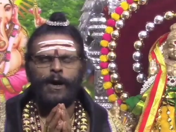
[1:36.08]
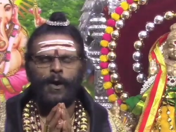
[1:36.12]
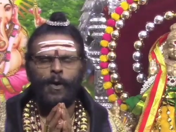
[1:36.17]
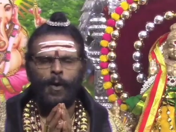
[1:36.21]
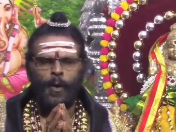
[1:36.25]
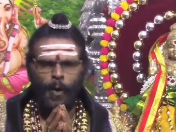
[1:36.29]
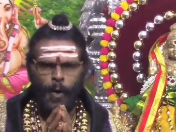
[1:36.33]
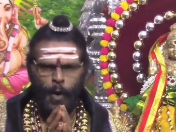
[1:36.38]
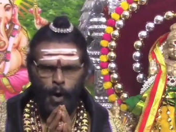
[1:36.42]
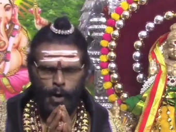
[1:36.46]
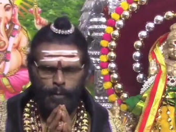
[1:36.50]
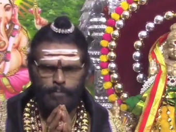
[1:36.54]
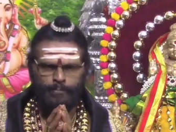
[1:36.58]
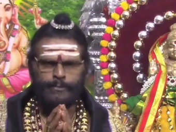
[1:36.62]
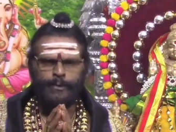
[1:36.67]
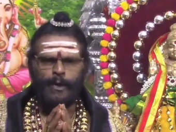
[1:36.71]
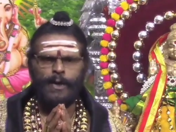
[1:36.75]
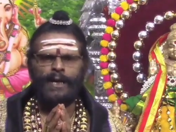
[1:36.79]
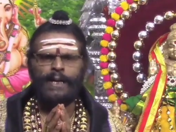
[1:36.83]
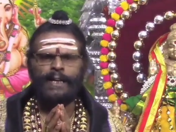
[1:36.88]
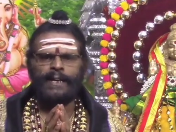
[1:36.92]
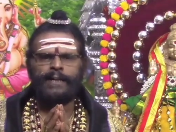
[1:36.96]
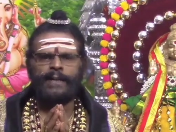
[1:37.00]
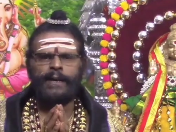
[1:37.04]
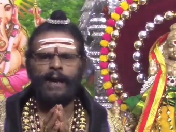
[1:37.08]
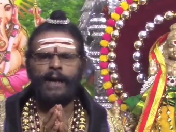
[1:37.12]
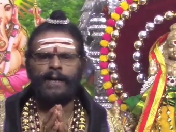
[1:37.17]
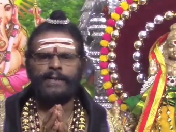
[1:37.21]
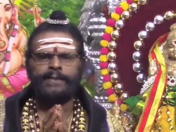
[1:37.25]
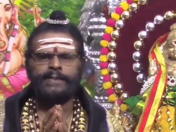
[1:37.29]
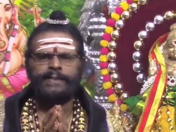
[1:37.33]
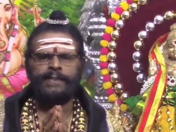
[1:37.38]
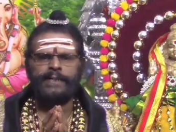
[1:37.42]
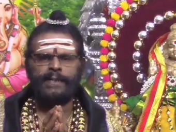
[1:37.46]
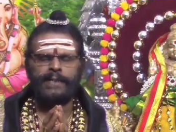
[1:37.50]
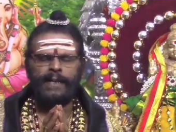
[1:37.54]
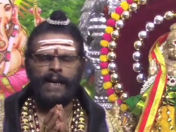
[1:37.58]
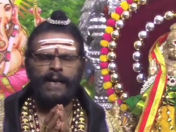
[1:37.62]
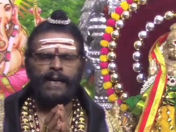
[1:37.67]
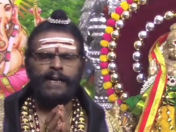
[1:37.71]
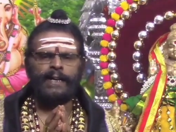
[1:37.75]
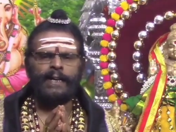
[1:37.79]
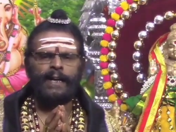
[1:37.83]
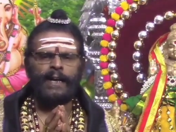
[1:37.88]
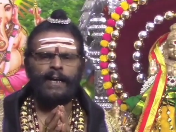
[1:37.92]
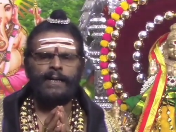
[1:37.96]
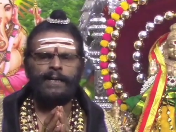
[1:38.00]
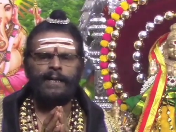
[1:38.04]
ஓம் தொலைக்காட்சி
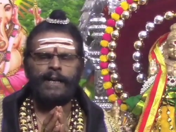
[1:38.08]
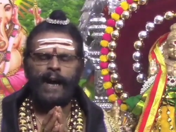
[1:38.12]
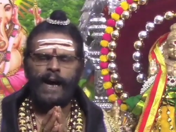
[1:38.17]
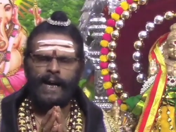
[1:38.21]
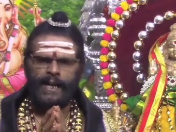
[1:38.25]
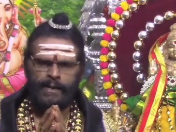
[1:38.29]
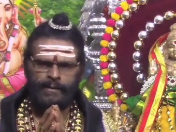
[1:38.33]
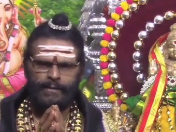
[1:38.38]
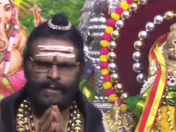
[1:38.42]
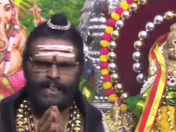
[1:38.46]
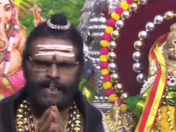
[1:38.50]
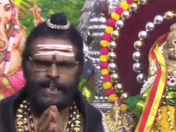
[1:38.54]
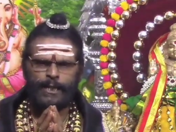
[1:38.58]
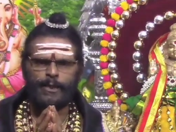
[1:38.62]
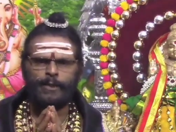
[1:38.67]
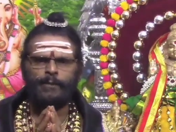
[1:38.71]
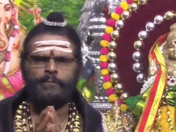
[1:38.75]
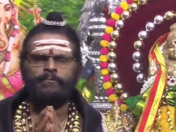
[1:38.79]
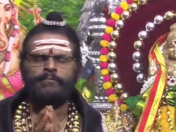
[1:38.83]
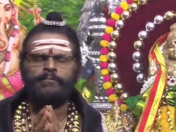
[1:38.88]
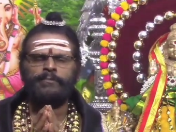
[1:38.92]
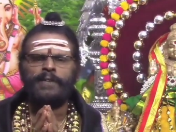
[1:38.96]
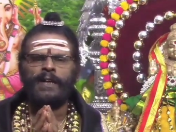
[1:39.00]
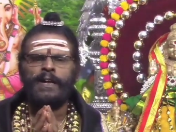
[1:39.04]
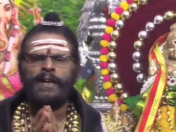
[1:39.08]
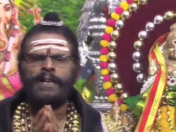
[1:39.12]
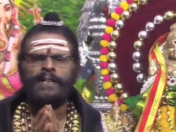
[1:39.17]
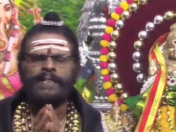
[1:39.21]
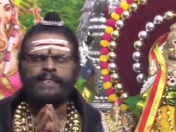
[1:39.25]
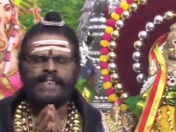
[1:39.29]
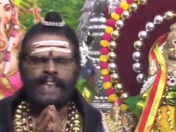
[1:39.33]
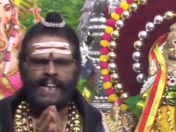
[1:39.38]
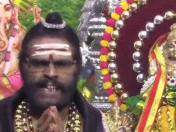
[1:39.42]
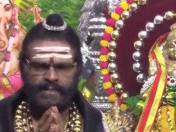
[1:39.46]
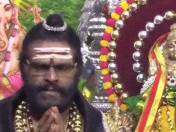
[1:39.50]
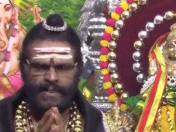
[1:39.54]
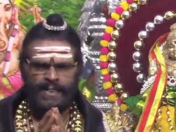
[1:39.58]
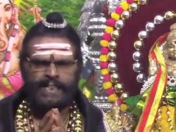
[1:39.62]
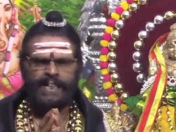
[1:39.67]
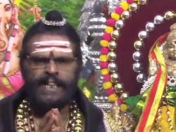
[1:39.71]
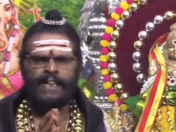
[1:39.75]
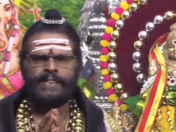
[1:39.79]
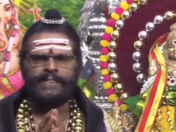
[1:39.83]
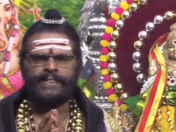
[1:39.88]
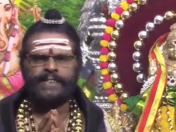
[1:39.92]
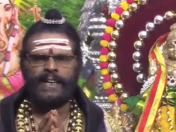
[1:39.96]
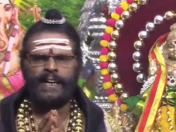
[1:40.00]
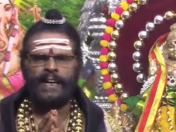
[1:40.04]
நேயர்கள் அனைவருக்கும்
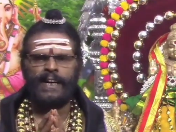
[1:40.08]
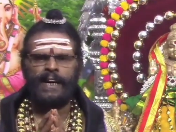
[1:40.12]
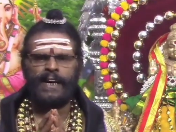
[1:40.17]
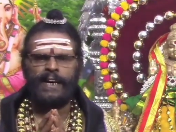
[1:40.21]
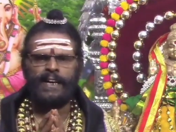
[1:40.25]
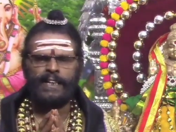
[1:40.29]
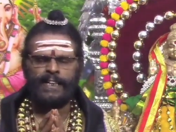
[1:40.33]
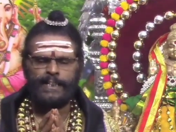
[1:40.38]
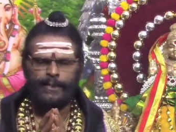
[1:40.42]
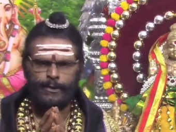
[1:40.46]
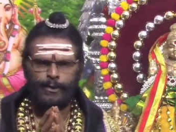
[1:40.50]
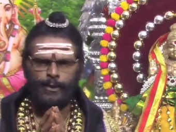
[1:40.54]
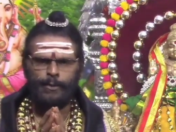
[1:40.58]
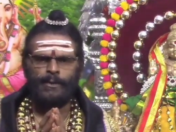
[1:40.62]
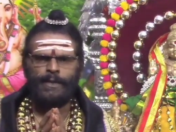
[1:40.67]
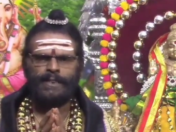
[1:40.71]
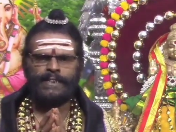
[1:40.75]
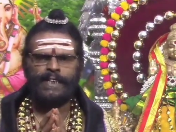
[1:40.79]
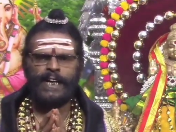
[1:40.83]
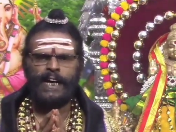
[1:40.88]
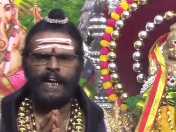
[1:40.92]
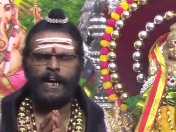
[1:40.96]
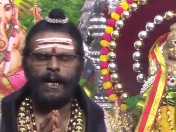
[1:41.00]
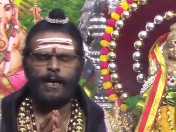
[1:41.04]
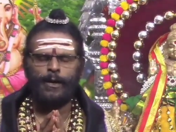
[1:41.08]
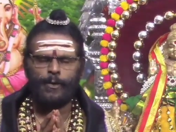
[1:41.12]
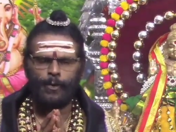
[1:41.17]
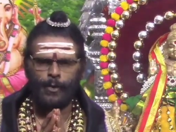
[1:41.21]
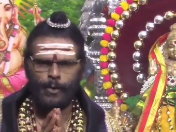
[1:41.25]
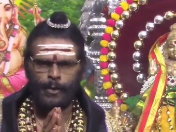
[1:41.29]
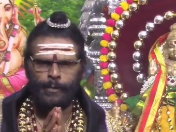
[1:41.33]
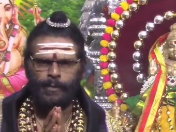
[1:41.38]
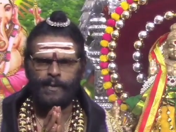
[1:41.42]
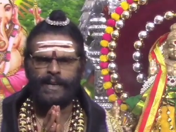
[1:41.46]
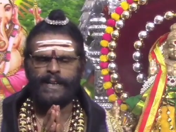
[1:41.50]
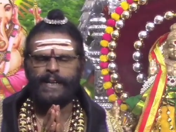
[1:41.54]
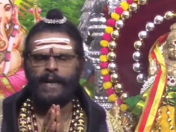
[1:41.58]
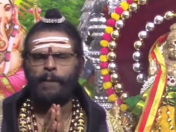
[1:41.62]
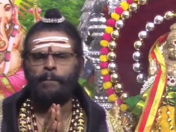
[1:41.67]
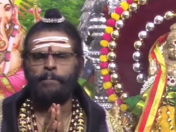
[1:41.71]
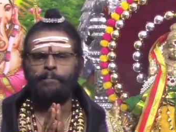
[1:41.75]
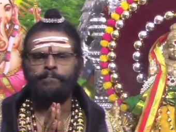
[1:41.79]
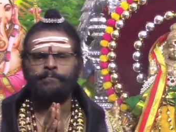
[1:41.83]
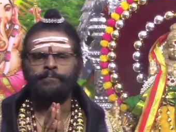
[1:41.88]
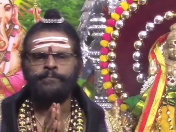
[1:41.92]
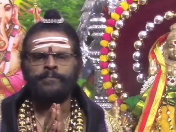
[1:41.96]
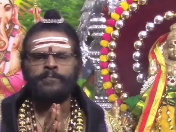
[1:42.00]
சர்வதேச இந்து மத குருபீடம்